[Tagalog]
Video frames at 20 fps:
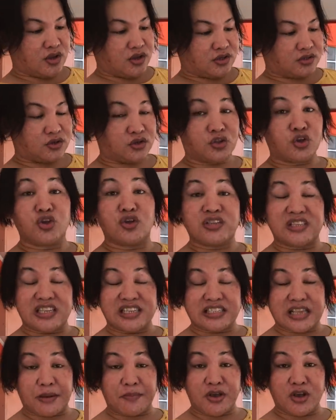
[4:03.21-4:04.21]
So ito yung
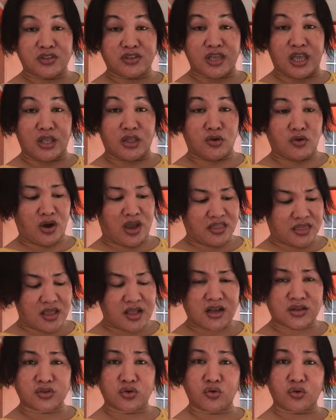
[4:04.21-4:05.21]
sinasabi ko sa inyo. I
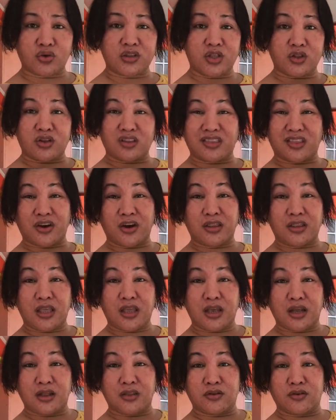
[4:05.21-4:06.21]
think ang sukod nito
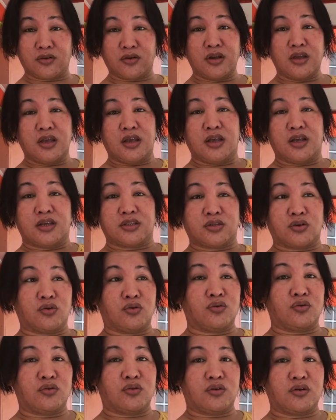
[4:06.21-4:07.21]
30 ano So,
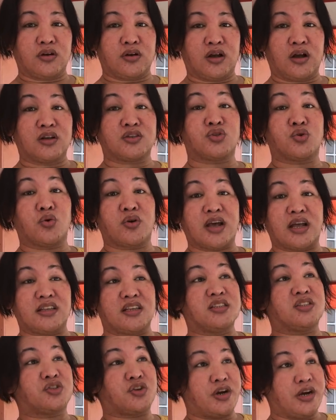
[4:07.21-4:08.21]
sukat. ang sukat
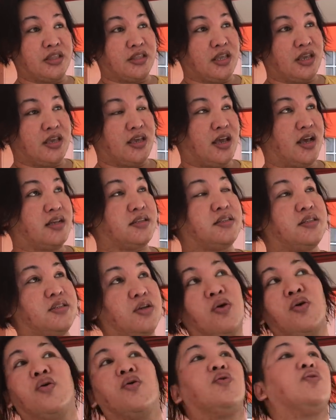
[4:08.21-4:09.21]
is 30, yes.
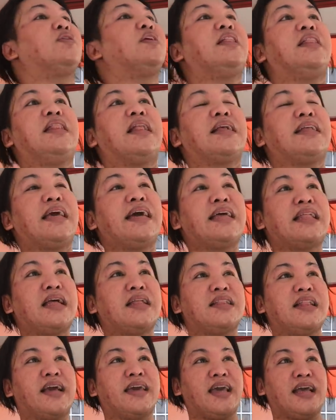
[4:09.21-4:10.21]
So, lagyan,
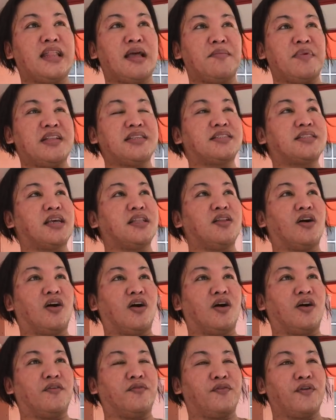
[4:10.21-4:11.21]
na, lagyan namin instead
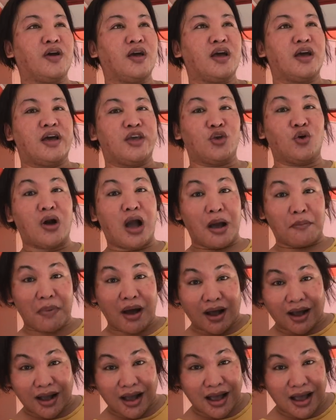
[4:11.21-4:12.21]
of yung
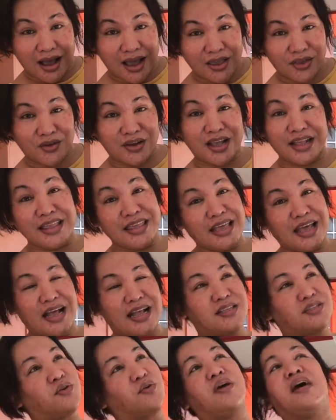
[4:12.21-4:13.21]
abaka, yung
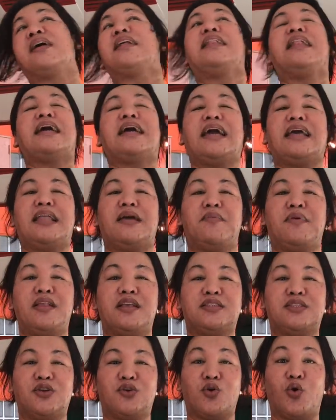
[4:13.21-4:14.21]
ganyan. So, ang ilagay namin
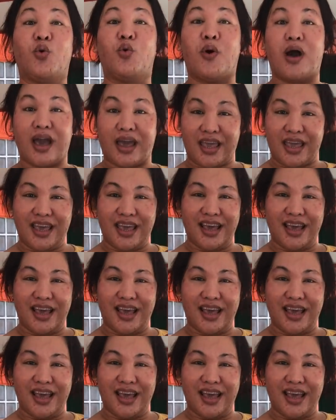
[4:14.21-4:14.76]
is yung uway.